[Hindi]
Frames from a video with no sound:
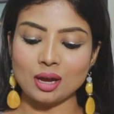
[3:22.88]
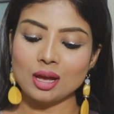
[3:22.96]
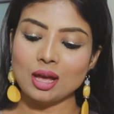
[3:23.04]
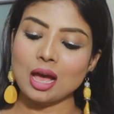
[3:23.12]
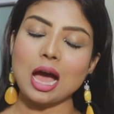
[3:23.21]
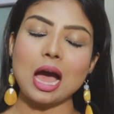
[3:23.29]
ना
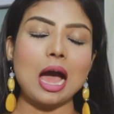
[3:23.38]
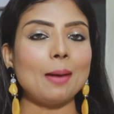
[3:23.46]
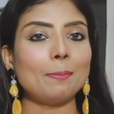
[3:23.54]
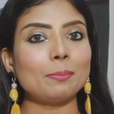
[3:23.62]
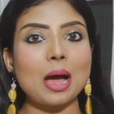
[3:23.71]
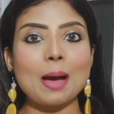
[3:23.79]

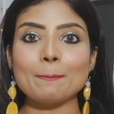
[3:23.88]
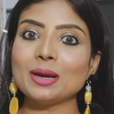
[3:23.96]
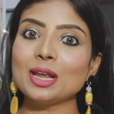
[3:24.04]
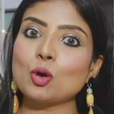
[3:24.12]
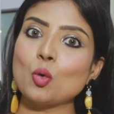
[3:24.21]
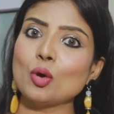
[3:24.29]
आप
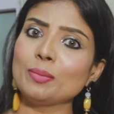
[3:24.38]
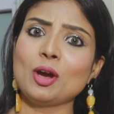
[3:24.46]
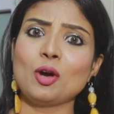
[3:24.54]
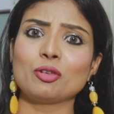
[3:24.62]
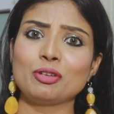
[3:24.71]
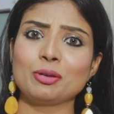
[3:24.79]
अपने कोई
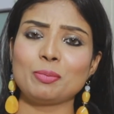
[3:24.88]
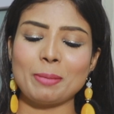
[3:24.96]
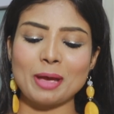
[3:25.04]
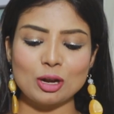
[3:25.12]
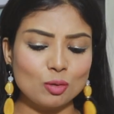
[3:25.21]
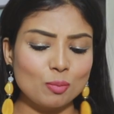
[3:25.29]
भी आउटफिट पे
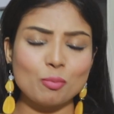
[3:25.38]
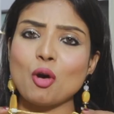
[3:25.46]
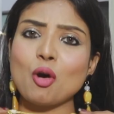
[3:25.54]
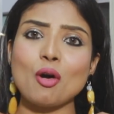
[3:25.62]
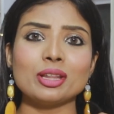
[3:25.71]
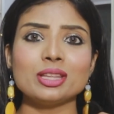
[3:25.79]
पहन लो
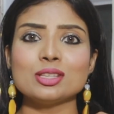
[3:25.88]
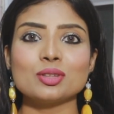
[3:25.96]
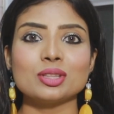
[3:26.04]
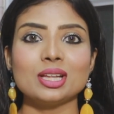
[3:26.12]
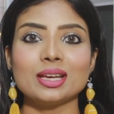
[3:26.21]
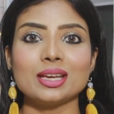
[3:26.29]
बहुत ही
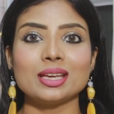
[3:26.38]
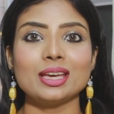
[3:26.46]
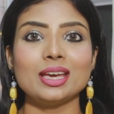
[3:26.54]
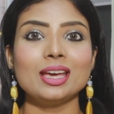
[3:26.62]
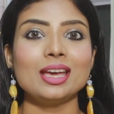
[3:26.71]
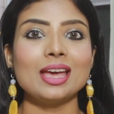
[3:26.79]
सुंदर
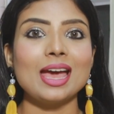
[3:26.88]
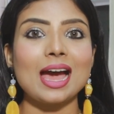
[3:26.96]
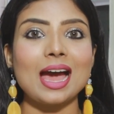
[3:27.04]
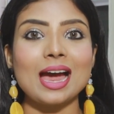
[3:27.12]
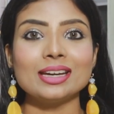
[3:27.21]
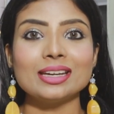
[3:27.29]
लगेंगे
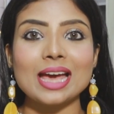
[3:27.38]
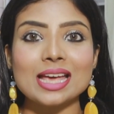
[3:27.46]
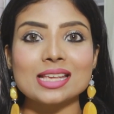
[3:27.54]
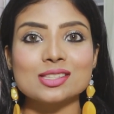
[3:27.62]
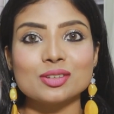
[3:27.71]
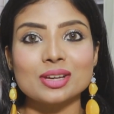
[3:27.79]
एंड
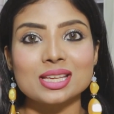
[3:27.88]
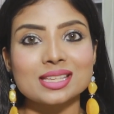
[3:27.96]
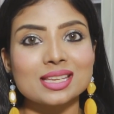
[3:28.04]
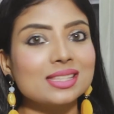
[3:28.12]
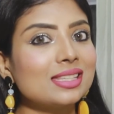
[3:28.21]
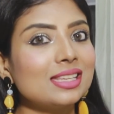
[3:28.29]
एज यू गैस
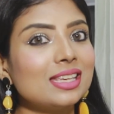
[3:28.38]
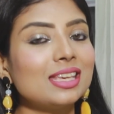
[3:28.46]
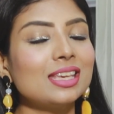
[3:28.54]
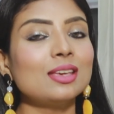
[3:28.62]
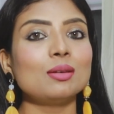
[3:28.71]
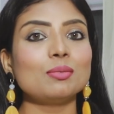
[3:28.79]
कैन सी
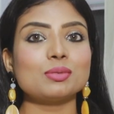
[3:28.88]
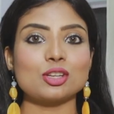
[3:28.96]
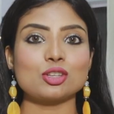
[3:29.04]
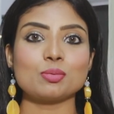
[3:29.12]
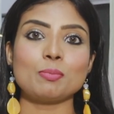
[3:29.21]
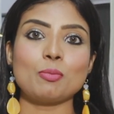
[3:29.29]
कि
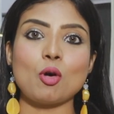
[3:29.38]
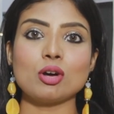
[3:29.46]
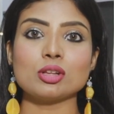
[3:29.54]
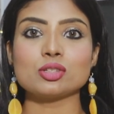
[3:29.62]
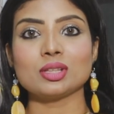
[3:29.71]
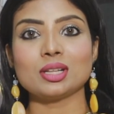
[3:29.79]
सच में
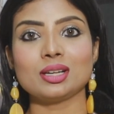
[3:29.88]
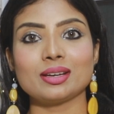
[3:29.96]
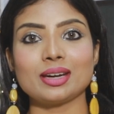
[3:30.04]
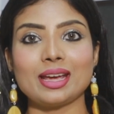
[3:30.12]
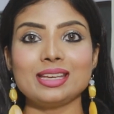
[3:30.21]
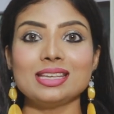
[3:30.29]
बहुत सुंदर
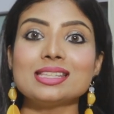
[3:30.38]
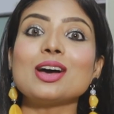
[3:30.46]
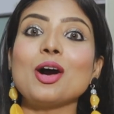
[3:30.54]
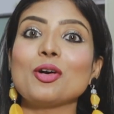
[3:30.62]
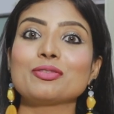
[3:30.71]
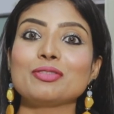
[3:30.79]
लग रहा है
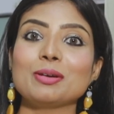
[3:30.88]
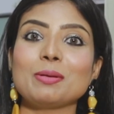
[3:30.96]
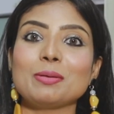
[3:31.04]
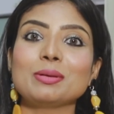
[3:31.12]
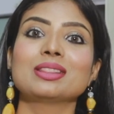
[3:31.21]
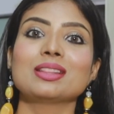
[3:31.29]
इस आउटफिट
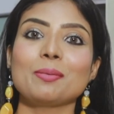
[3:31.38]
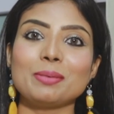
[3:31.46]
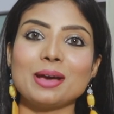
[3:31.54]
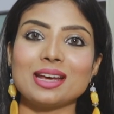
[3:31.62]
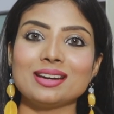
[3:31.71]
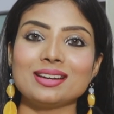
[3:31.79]
पे भी इतना
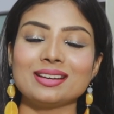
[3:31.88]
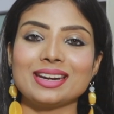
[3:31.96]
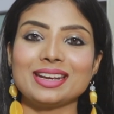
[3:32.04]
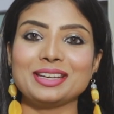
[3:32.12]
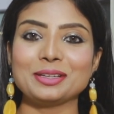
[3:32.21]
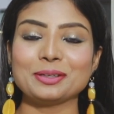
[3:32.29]
प्यारा लग
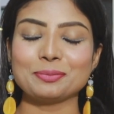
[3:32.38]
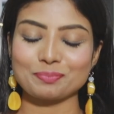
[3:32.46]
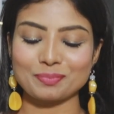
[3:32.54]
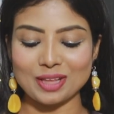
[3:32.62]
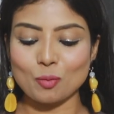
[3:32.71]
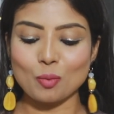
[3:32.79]
रहा है ये
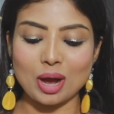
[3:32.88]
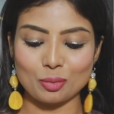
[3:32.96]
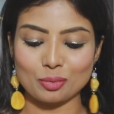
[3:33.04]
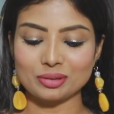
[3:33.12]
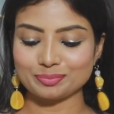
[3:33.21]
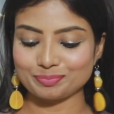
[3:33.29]

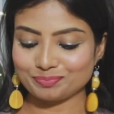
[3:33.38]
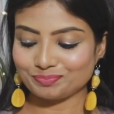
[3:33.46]
वाओ